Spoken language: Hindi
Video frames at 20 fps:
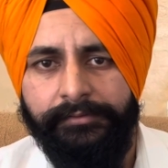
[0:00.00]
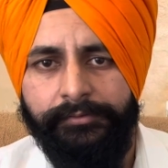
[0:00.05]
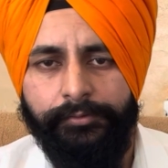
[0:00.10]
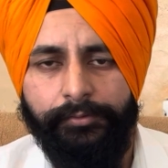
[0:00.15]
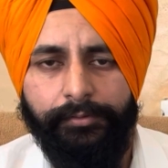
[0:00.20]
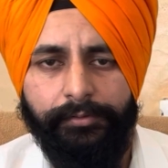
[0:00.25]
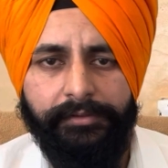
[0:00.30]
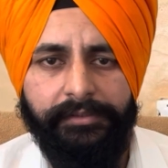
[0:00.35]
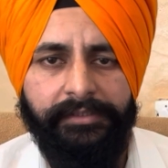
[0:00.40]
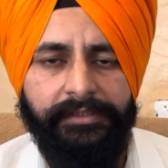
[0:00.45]

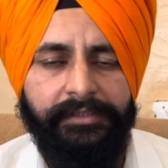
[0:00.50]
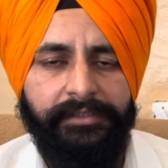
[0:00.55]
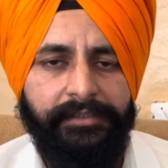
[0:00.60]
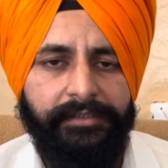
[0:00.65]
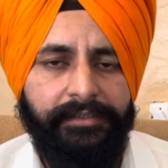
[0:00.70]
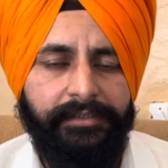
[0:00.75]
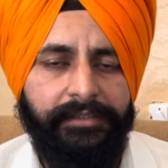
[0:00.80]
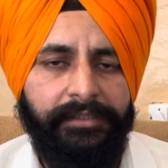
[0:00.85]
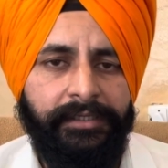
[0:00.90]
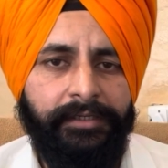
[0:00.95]
जो कि
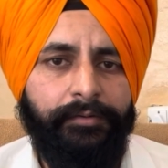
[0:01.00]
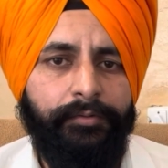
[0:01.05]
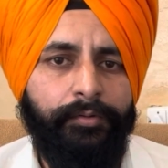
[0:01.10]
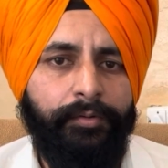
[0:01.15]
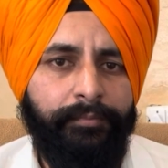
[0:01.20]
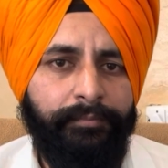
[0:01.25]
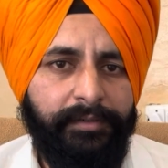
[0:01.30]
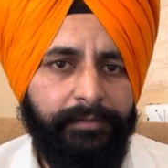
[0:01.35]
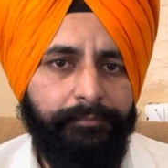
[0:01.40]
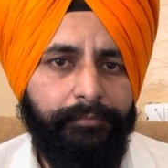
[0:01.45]
एक
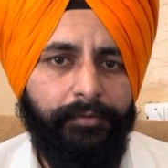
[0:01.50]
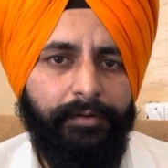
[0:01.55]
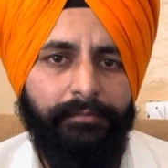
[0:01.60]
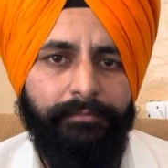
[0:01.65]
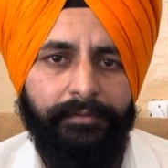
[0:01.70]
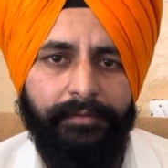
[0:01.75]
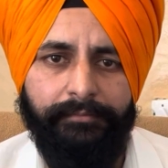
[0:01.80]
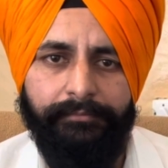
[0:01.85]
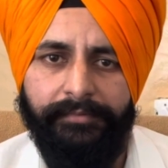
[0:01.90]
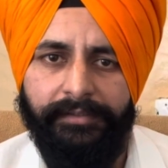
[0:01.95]
कॉमन
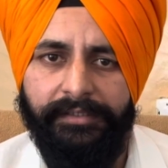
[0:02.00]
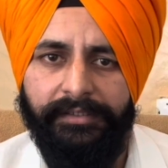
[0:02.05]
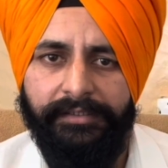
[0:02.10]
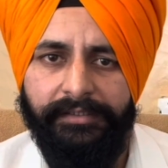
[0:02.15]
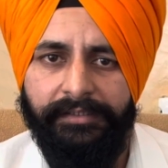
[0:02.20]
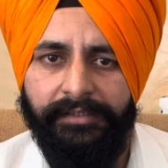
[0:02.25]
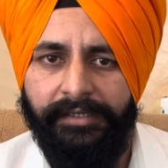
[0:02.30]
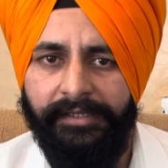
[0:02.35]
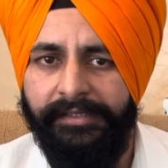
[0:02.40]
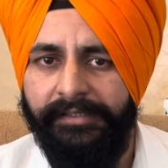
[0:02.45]
प्रॉब्लम है
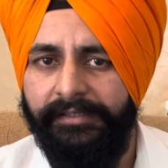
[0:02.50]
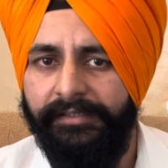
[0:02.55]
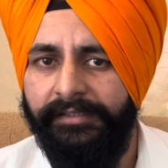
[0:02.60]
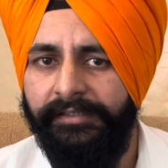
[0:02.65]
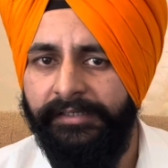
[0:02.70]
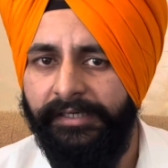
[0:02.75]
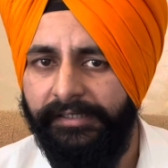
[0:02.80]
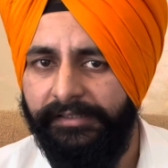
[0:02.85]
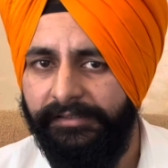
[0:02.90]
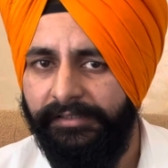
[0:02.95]
लाइक
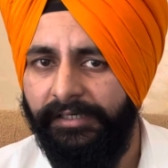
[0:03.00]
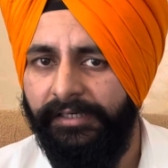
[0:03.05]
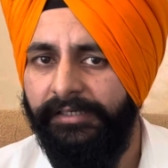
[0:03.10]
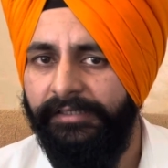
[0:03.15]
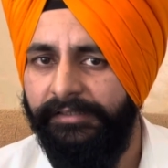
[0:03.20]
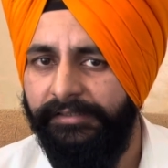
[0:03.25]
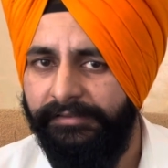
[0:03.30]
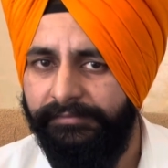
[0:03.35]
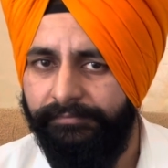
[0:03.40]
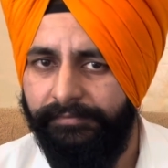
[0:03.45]
इरेक्टाइल
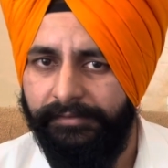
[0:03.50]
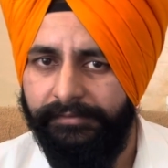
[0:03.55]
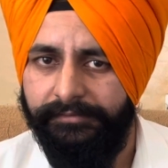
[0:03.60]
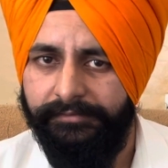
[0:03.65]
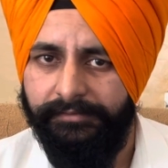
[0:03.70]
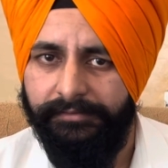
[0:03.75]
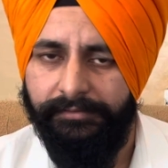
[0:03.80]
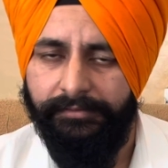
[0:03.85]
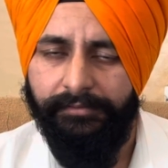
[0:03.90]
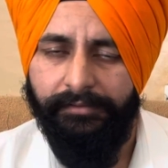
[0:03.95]

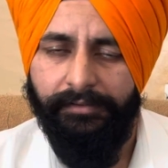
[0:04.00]
डिसफंक्शन